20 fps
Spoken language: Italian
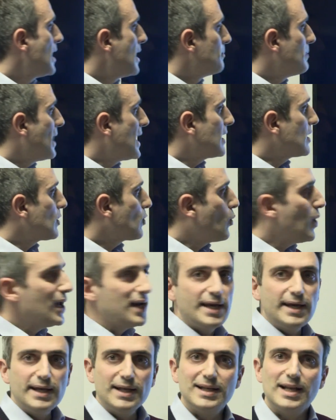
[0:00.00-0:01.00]
ma qual
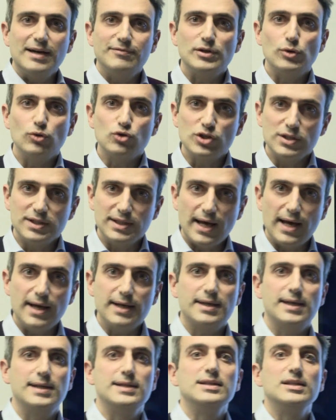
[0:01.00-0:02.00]
è la velocità
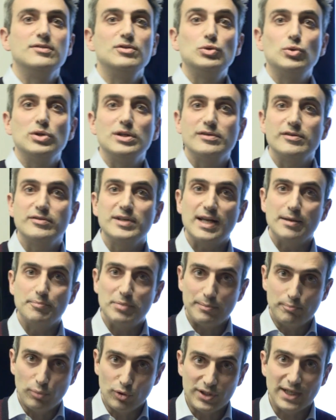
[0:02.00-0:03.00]
che l'individuo deve avere
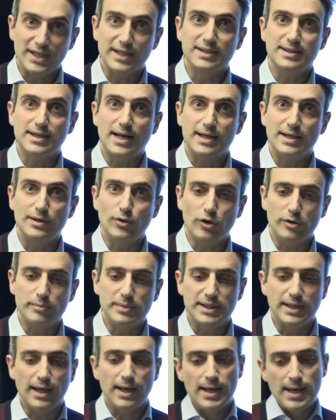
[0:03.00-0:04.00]
per poter entrare in
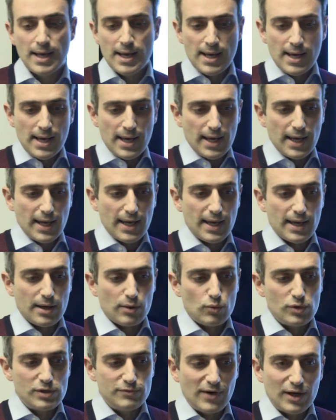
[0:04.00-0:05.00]
orbita?
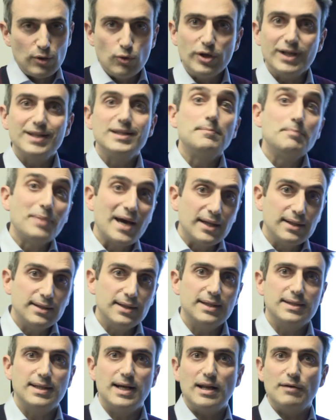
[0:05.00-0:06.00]
Eh, il valore
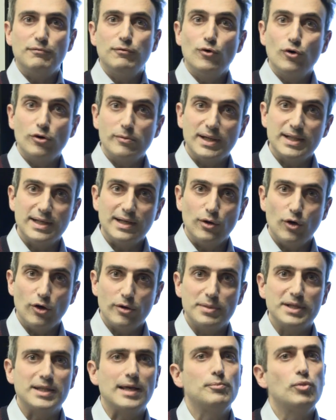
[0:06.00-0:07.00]
dipende dalla forma
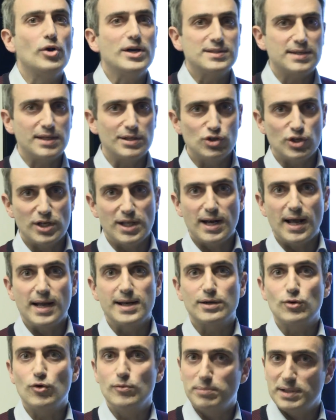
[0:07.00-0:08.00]
dell'orbita e può essere in
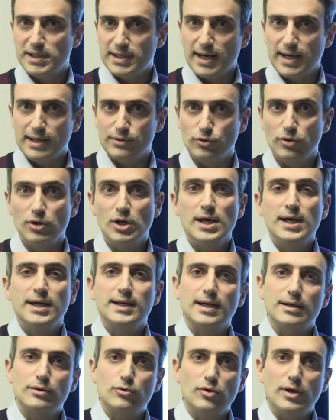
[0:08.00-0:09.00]
generale complicato
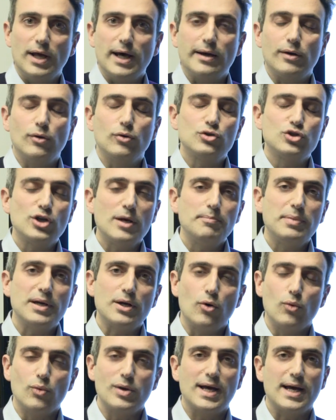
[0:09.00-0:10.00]
calcolarlo. C'è
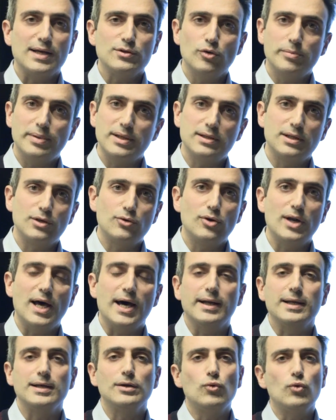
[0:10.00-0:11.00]
però un caso
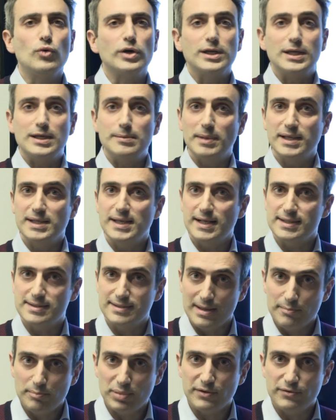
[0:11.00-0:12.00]
particolare in cui in maniera
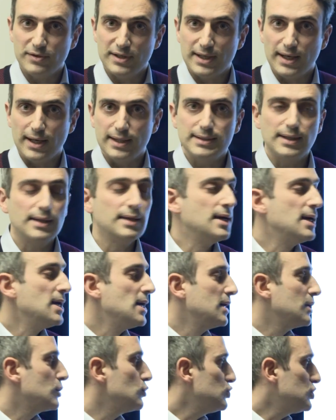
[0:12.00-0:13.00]
semplificata
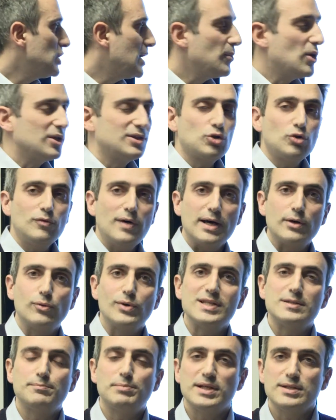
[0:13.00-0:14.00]
riusciamo a trovare
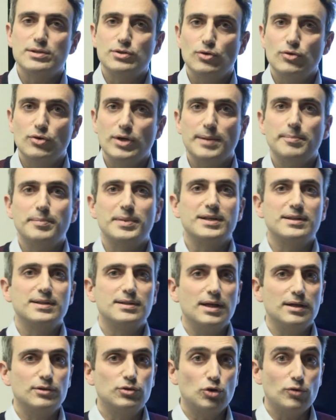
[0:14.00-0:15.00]
un'espressione per
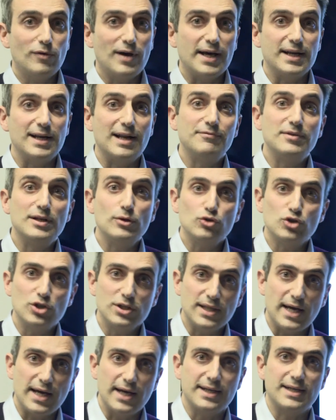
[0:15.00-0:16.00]
eh, trovare la
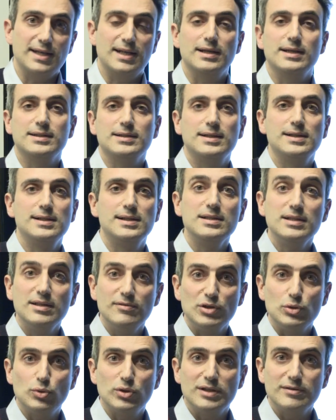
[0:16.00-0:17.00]
velocità che
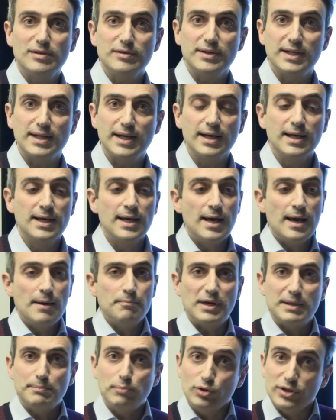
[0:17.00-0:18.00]
l'individuo deve avere
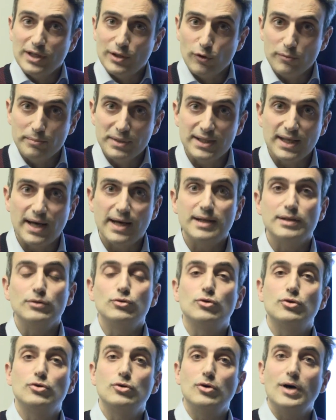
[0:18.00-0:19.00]
per poter orbitare
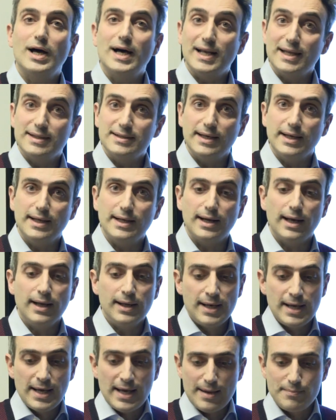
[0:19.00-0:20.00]
intorno alla Terra.
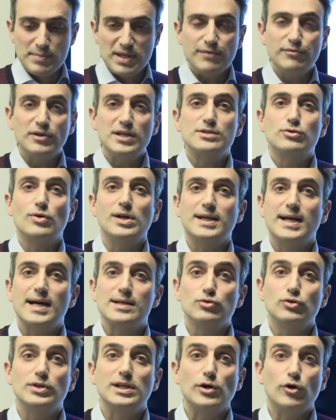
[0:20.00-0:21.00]
E mi riferisco al
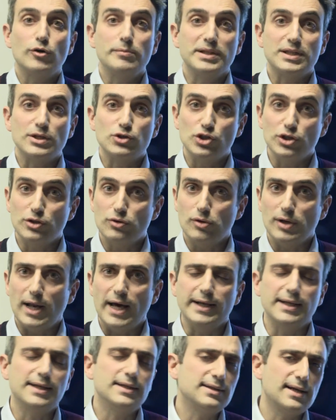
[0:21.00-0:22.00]
caso delle orbite
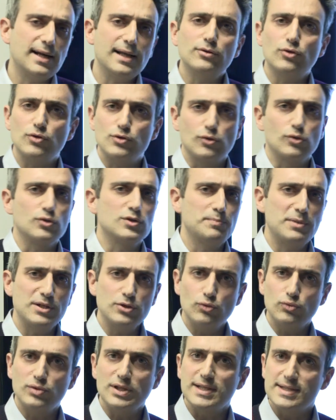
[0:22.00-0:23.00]
circolari, che tra l'altro sono
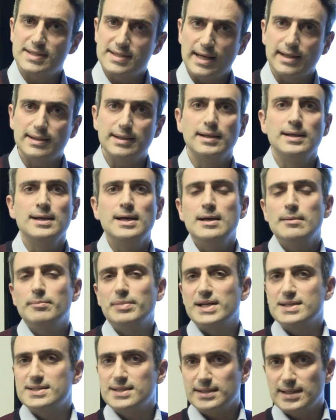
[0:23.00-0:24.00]
spesso utilizzate
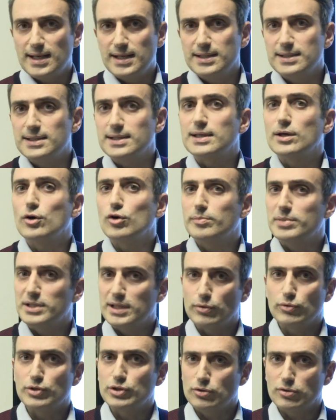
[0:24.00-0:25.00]
per i satelliti che
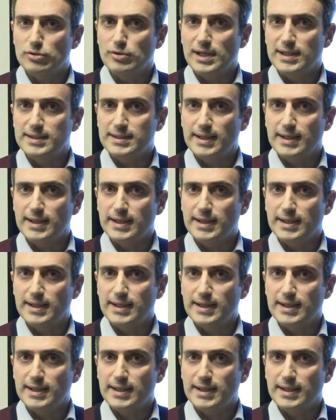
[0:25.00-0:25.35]
orbitano intorno alla